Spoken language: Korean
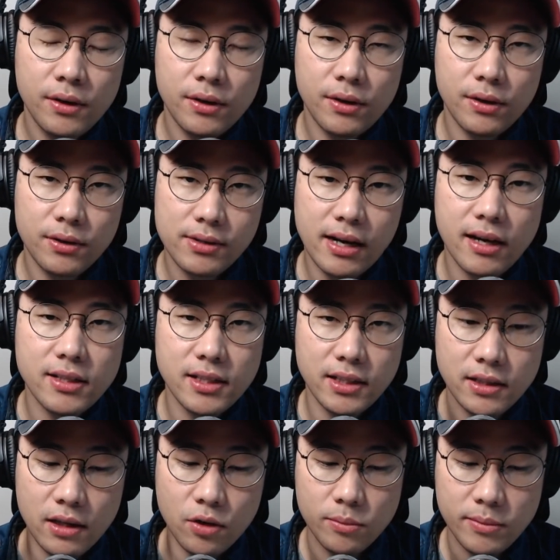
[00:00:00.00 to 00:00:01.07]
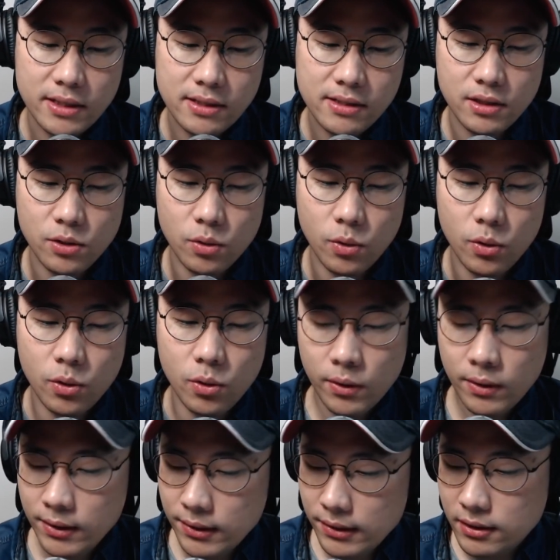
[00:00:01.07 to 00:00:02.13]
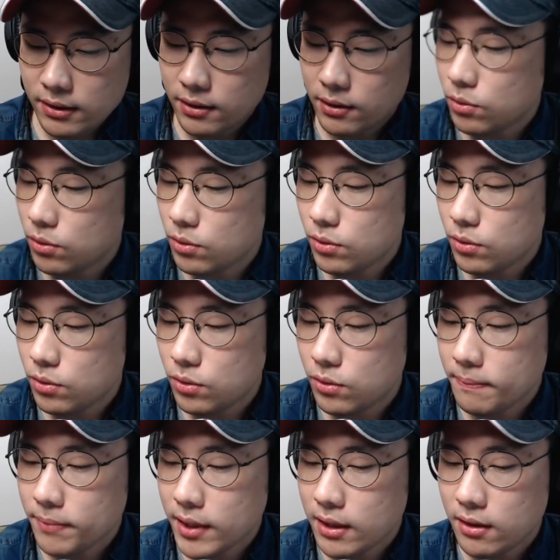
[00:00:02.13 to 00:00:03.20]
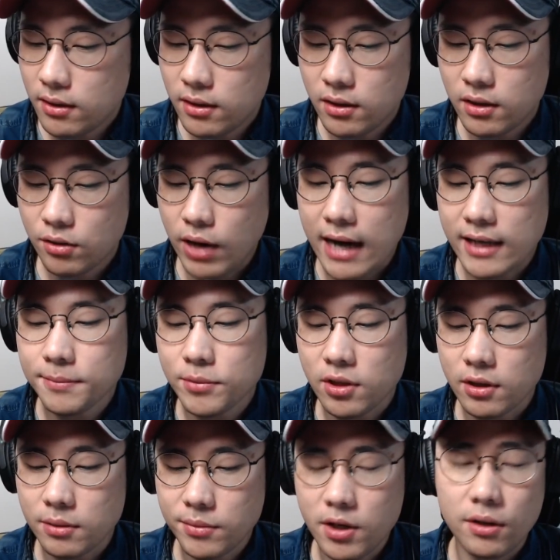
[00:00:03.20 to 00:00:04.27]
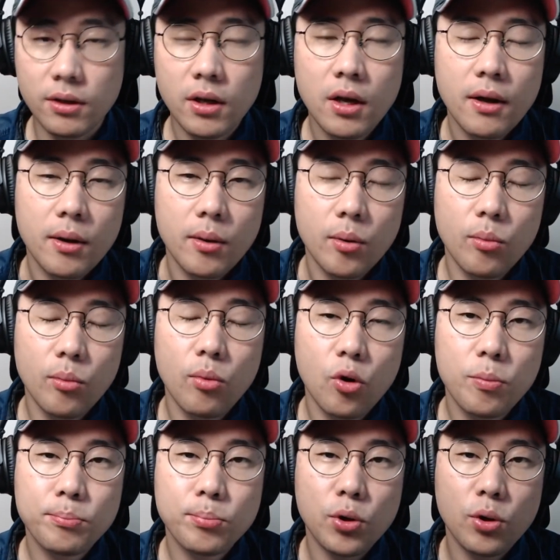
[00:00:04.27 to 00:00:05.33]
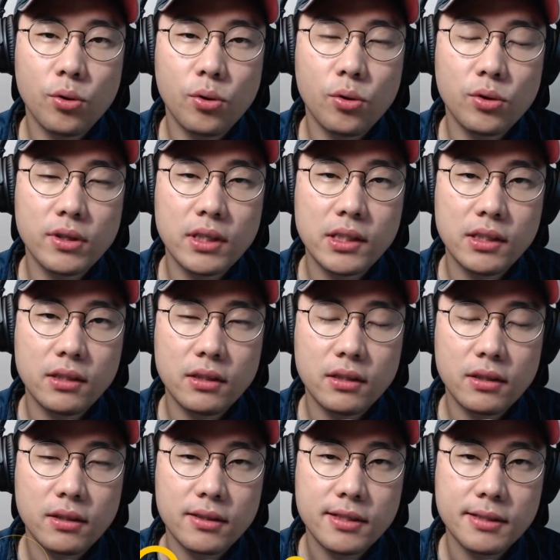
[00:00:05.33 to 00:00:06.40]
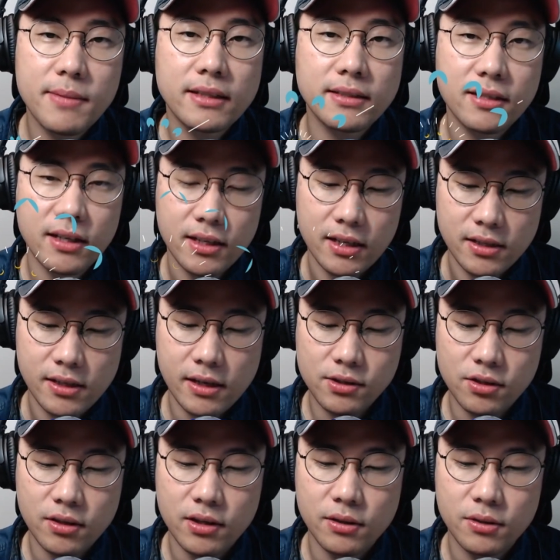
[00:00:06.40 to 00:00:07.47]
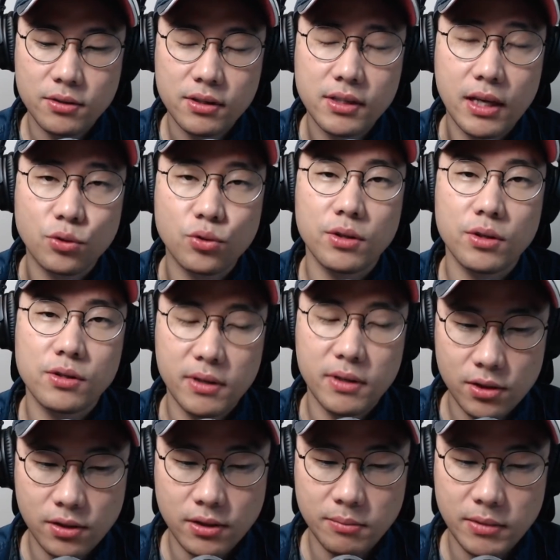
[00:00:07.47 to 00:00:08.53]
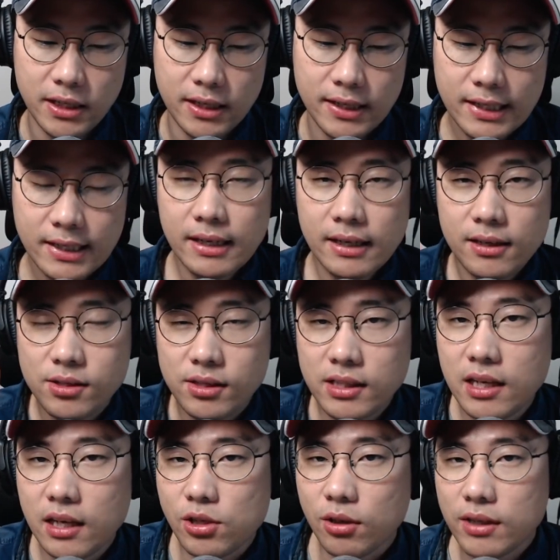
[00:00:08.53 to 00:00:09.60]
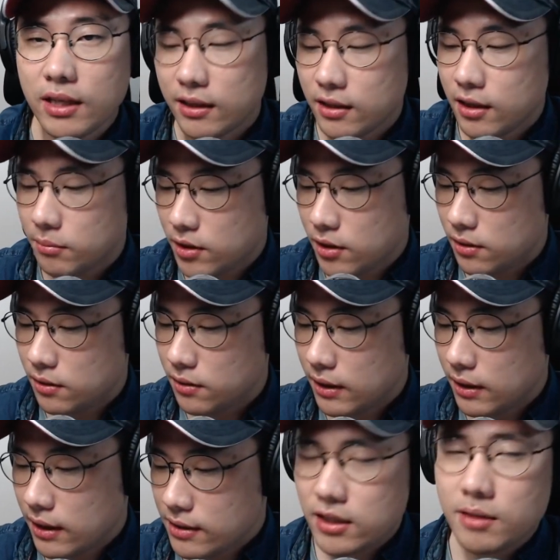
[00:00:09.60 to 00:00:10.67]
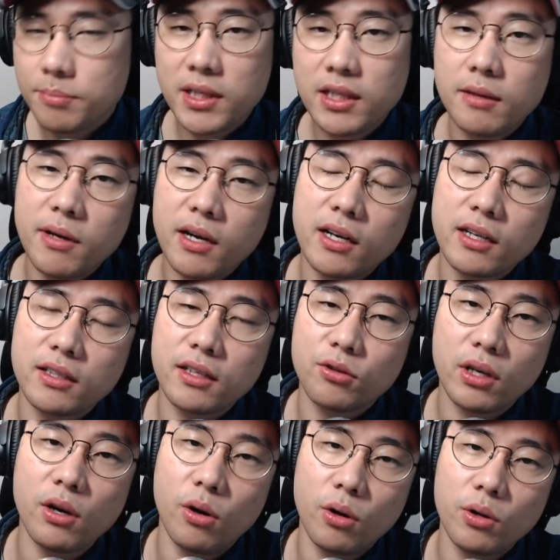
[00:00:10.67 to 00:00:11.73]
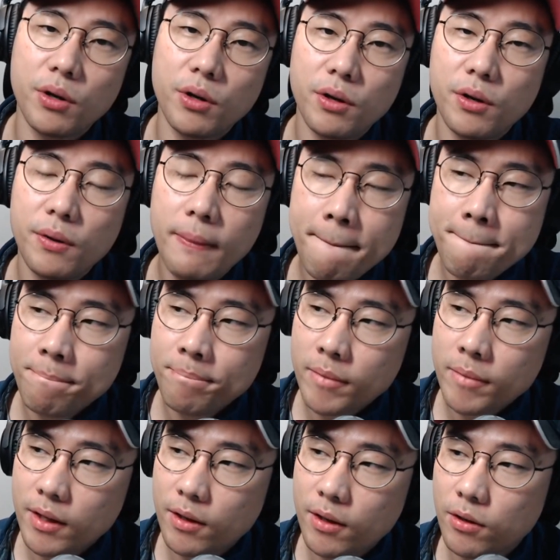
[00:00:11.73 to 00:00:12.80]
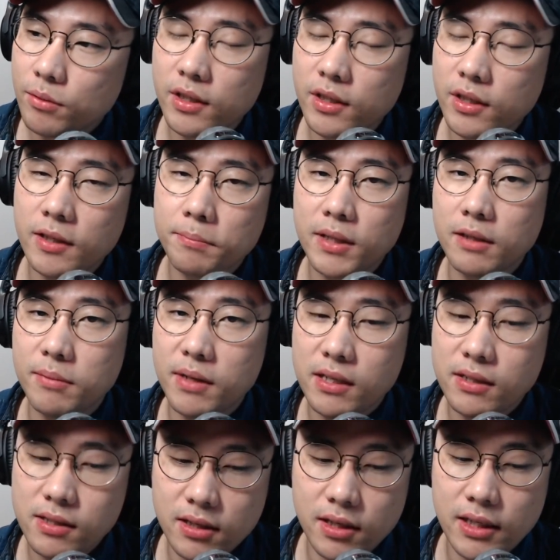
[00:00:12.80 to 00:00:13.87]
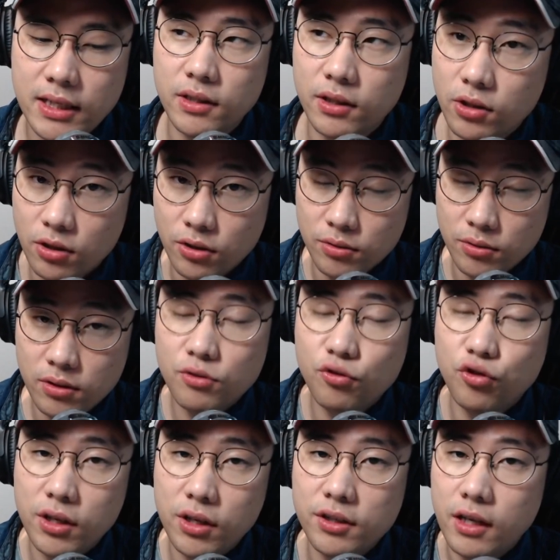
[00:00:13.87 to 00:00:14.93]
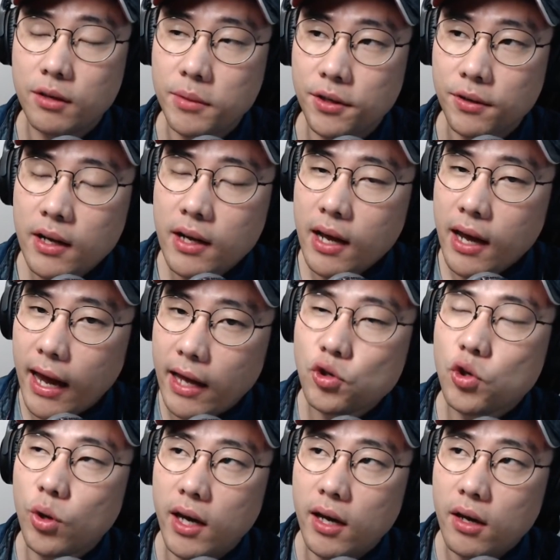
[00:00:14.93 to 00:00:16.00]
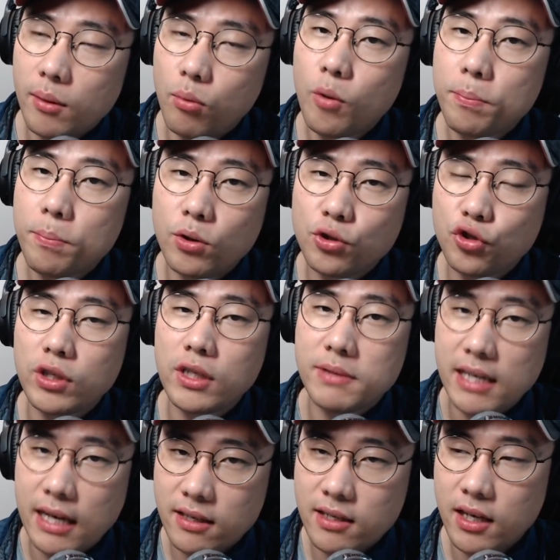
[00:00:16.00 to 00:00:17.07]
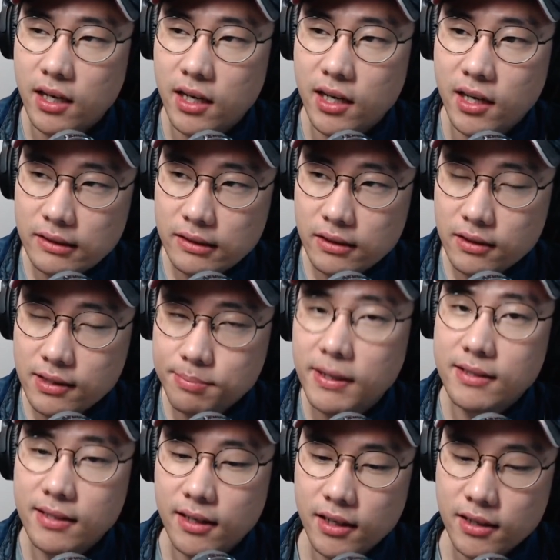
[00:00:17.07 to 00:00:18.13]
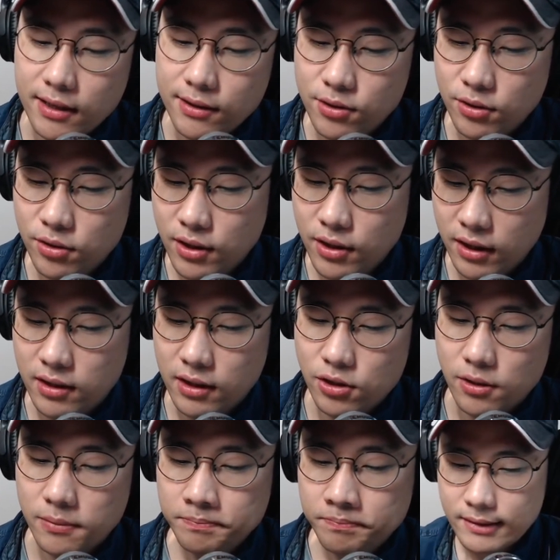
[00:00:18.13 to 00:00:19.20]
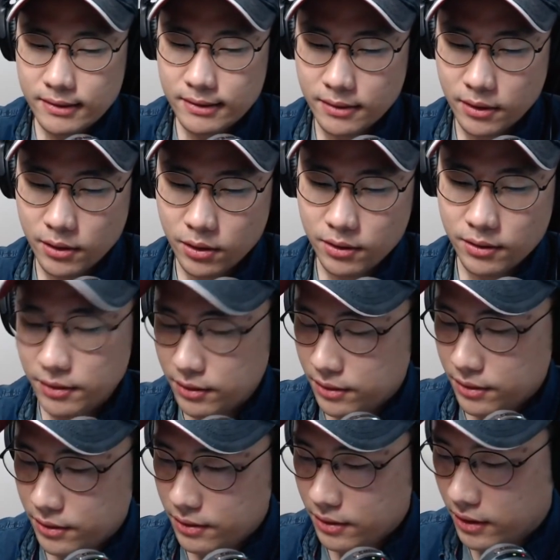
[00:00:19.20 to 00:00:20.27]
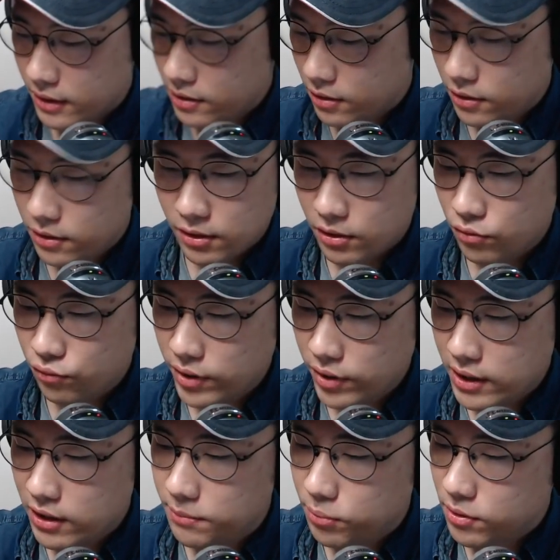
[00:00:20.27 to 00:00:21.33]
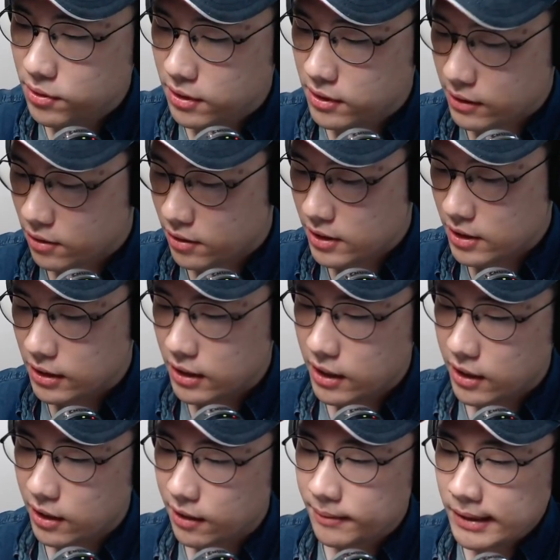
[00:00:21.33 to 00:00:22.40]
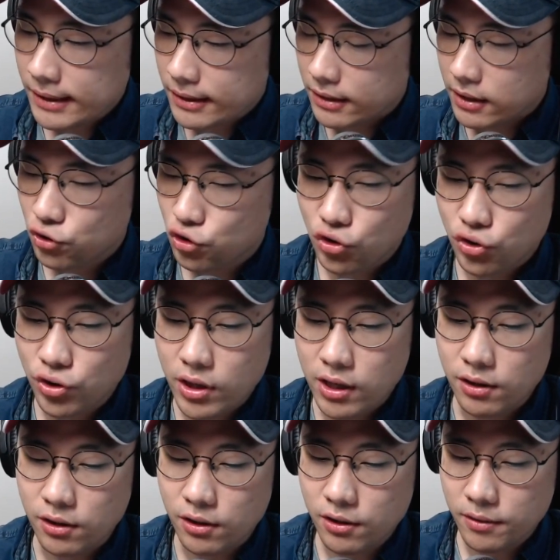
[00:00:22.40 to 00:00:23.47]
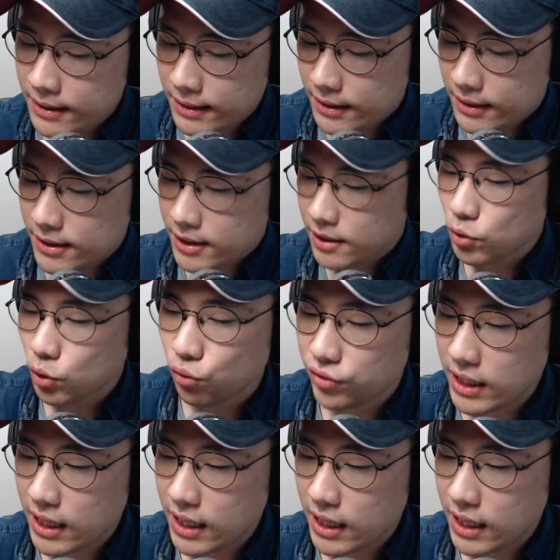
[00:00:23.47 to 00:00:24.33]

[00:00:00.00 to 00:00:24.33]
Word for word: 어, 세 가지 이내로만 쓰시고 그리고 어, 과급적이면 목표를 어, 스마트하게 작성하는 것을 계속 연습을 하셔야 됩니다. 그래서 이게 정리가 안 되면 사실 피드백할 때 되게 어려워요. 여러분들이 피드백 스킬이 훈련이 되려면 애초에 목표 수립 자체가 스마트하게 작성이 되게 되겠죠. 그래요. 어, 그래서 위클리 포커스를 작성하실 때 되게 중요한 거 지금 요 위에